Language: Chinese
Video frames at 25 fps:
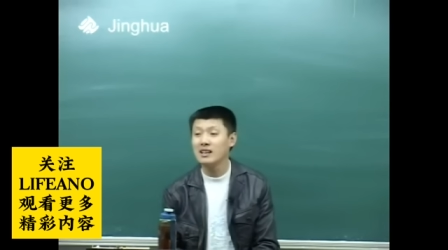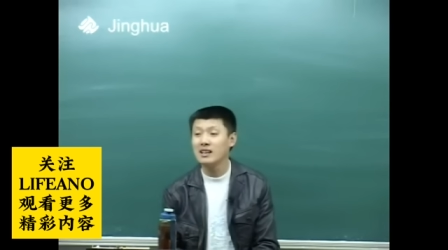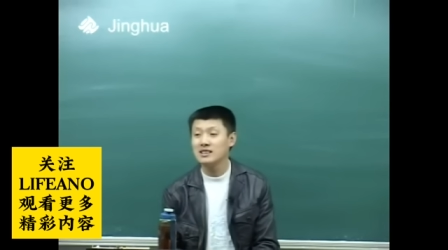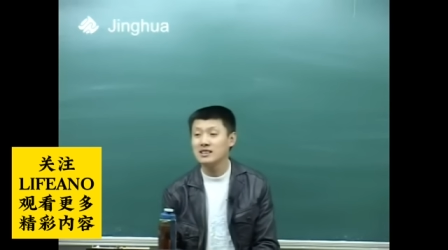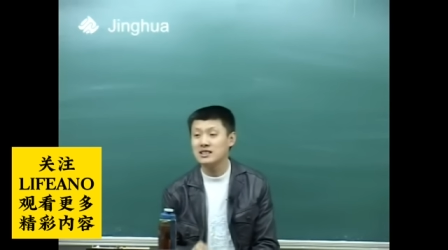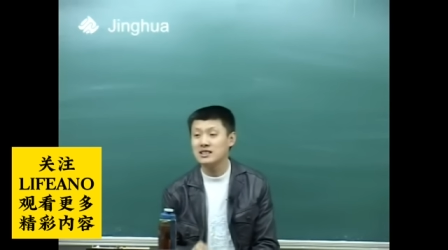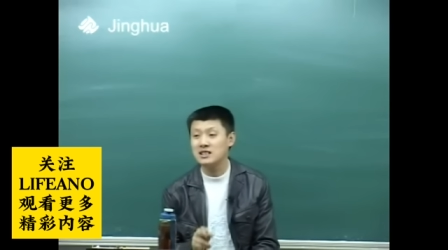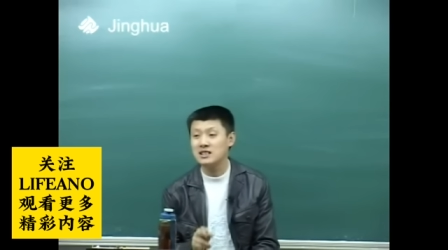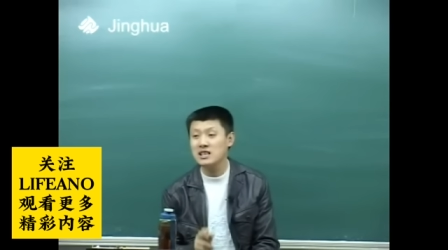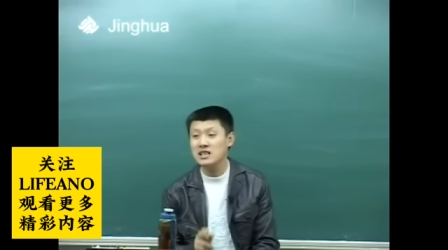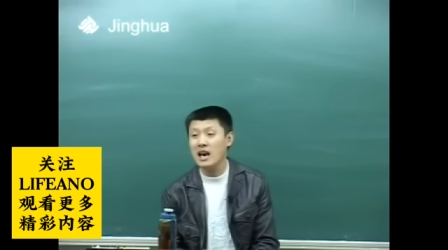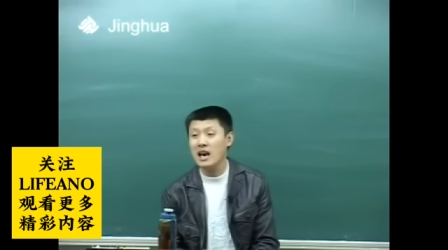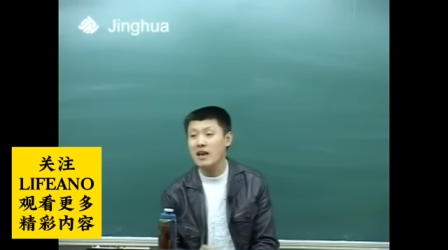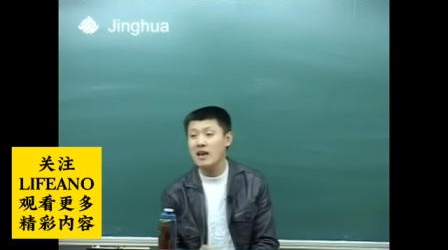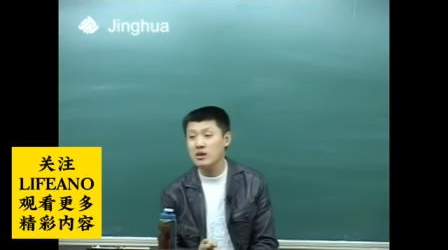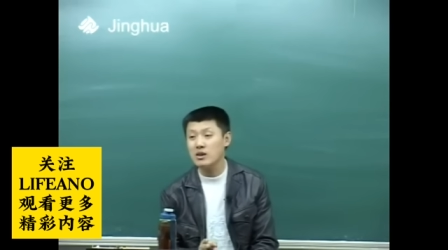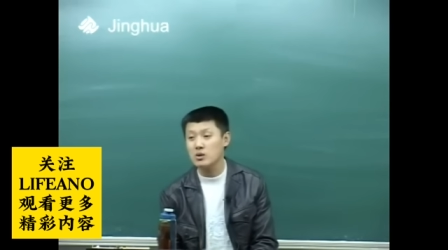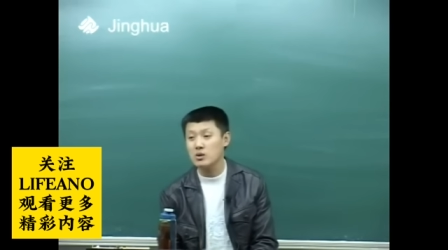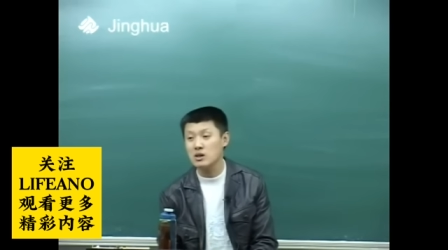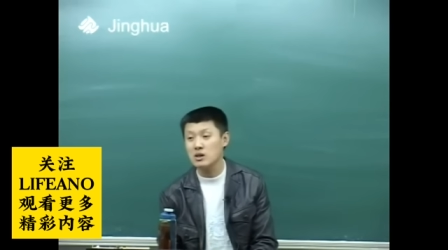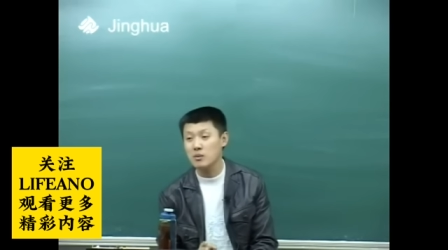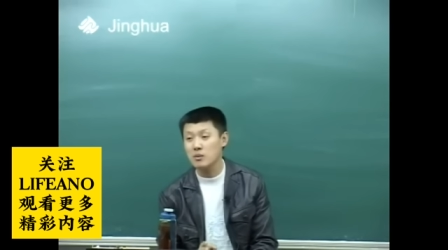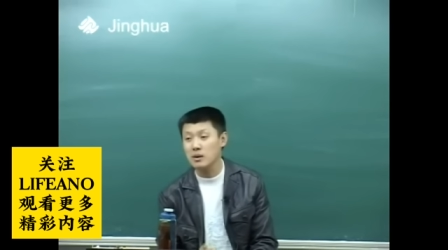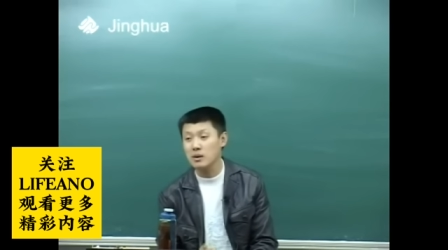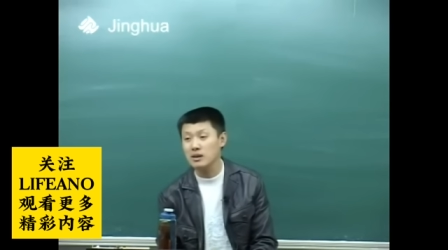县就
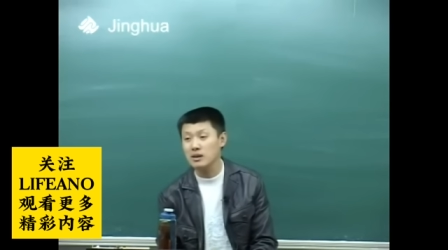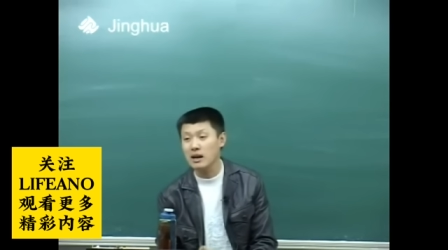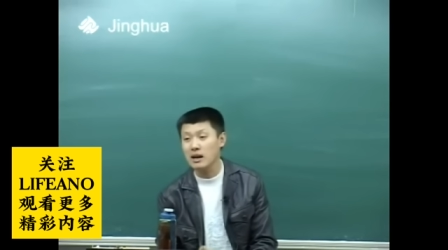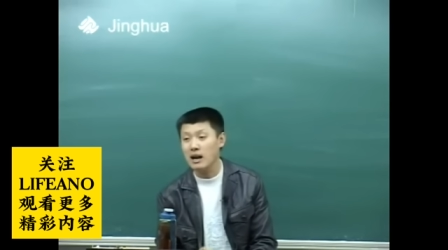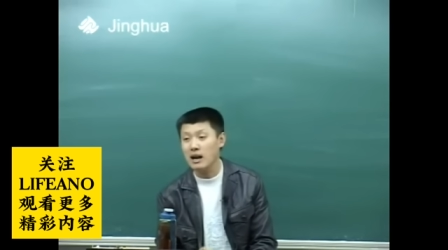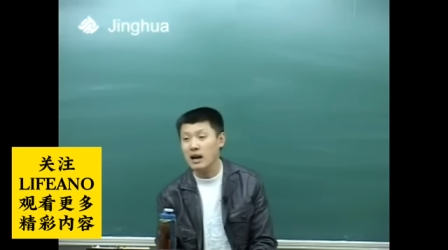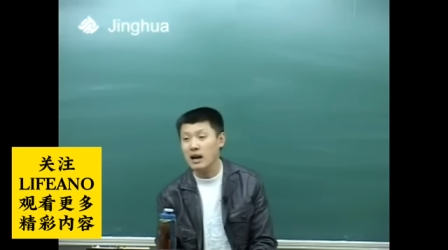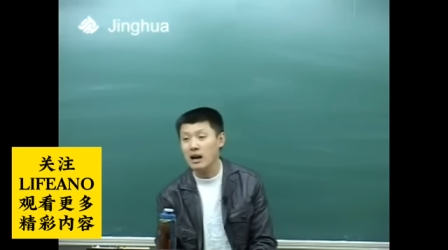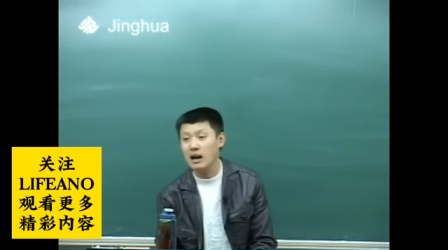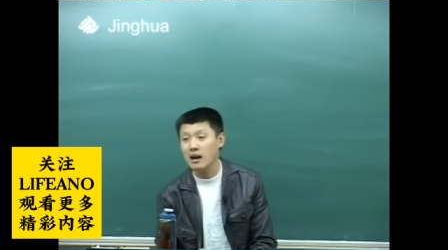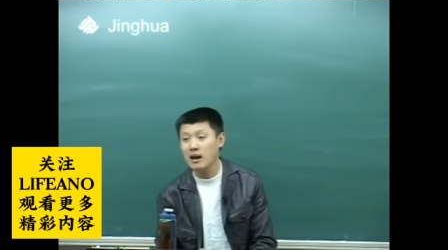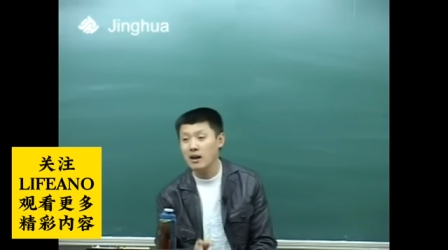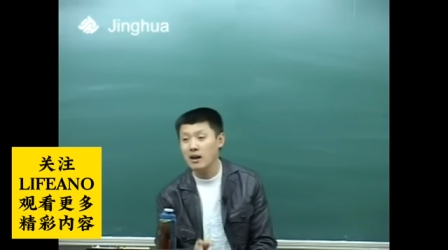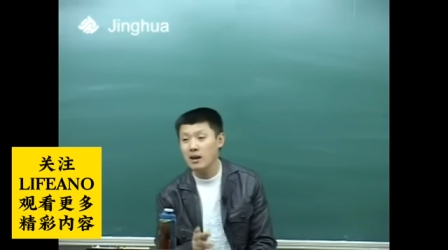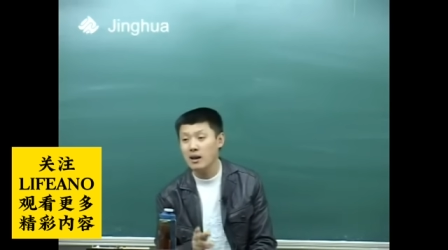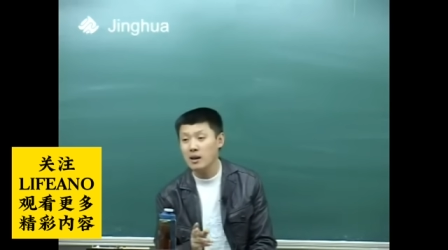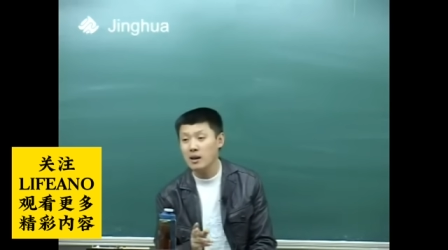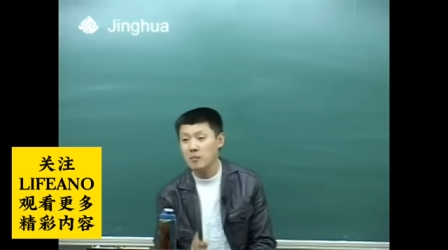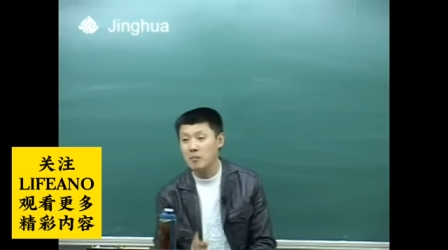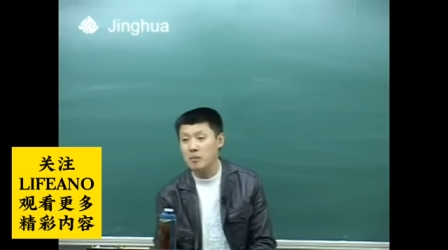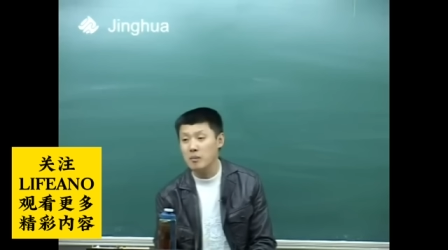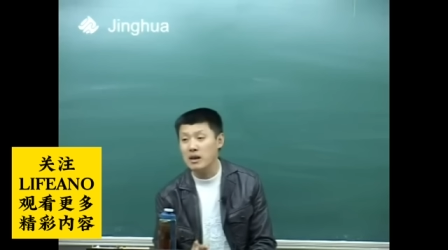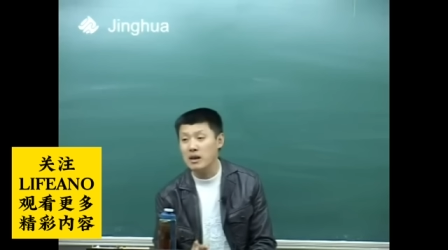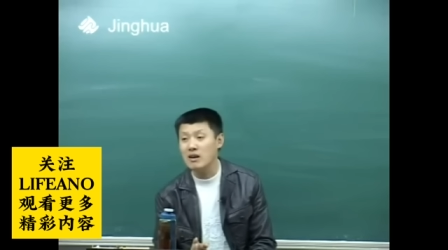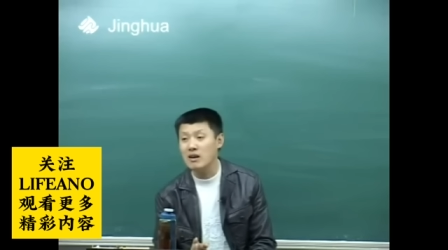证明它
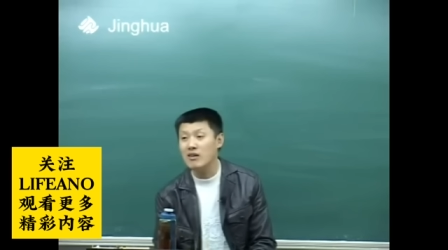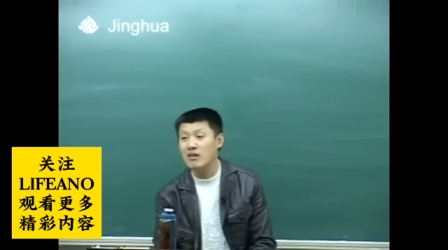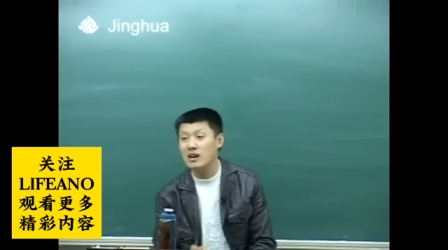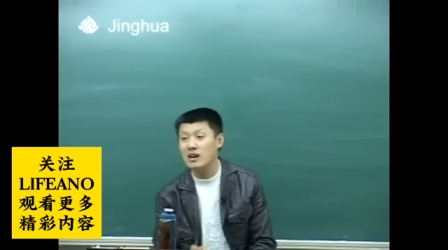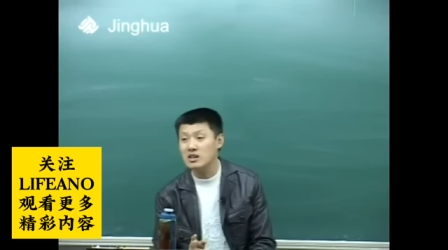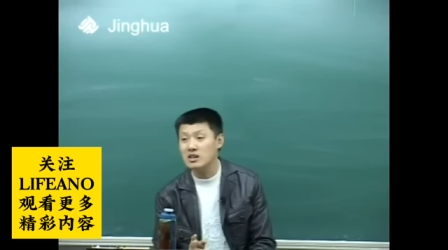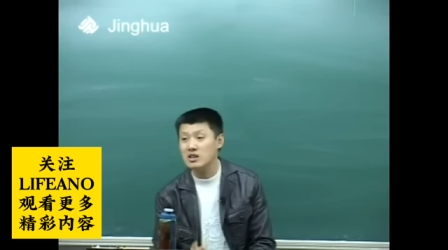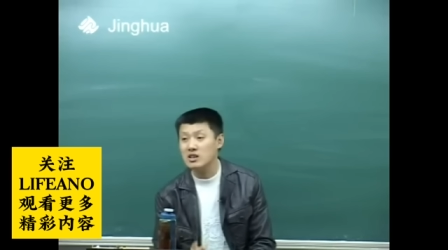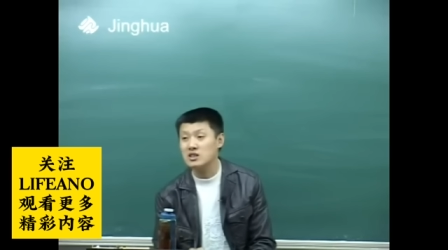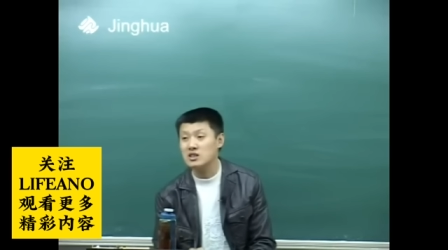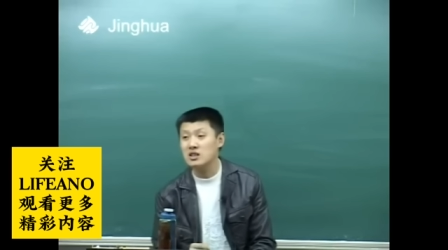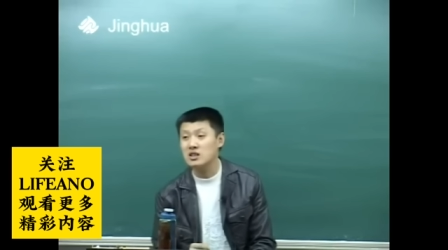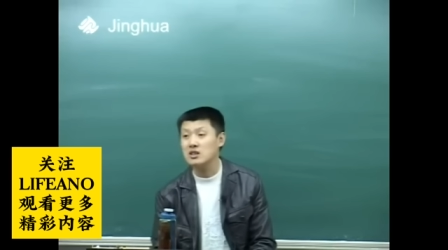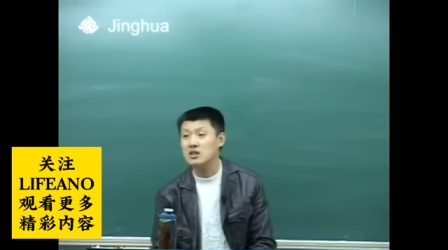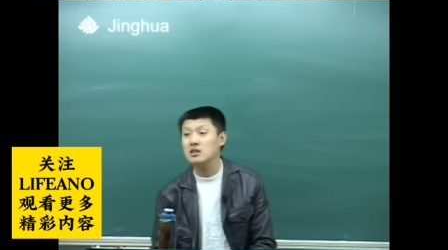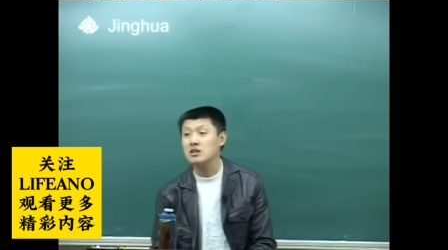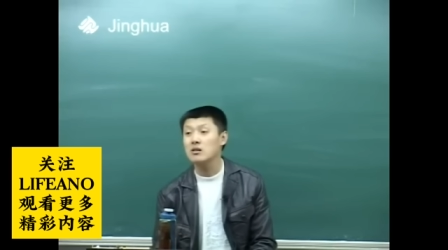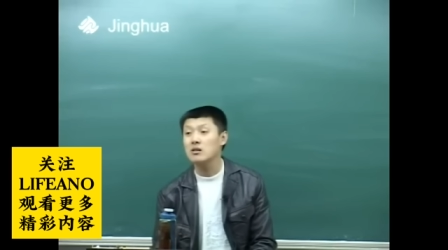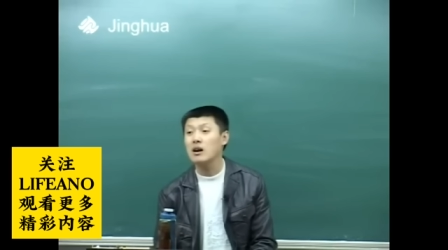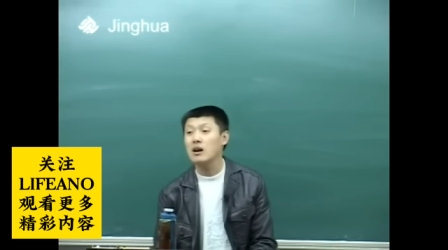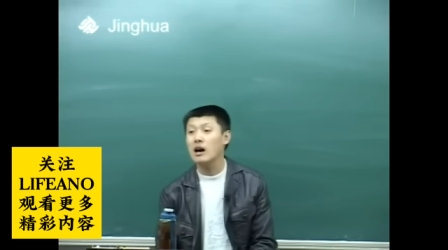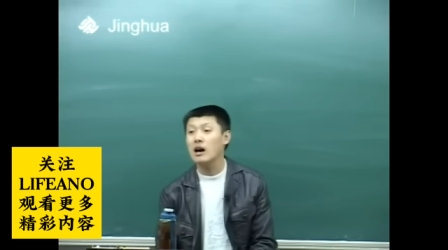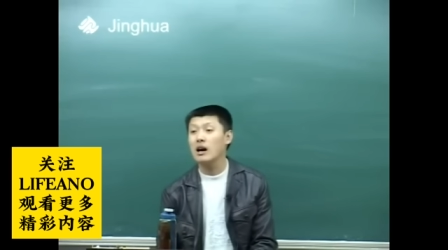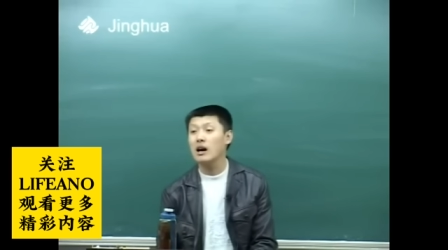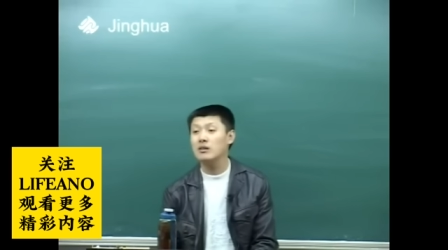没完成城市
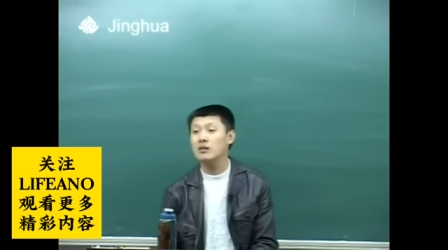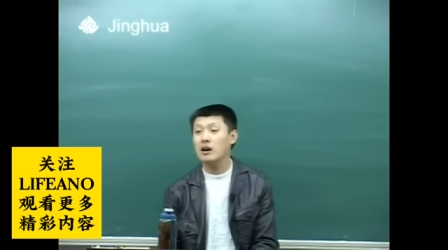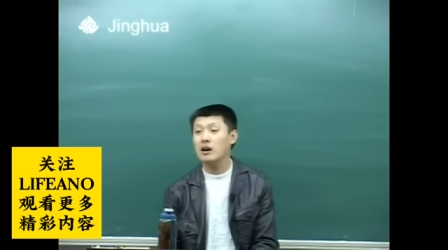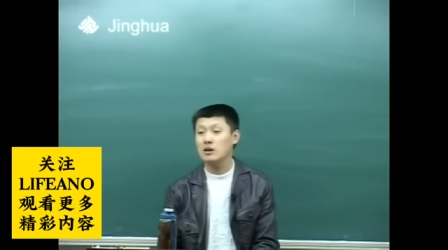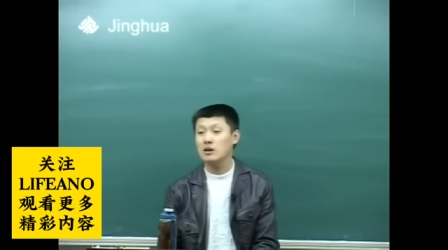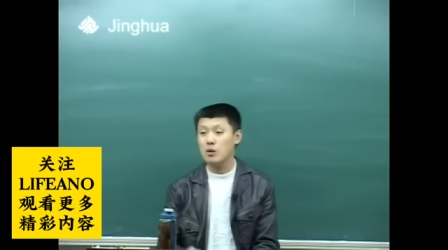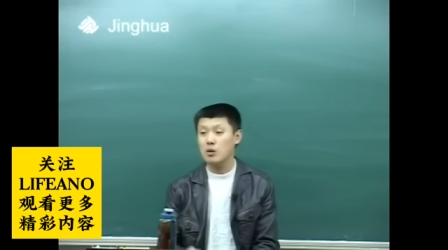化，是吧？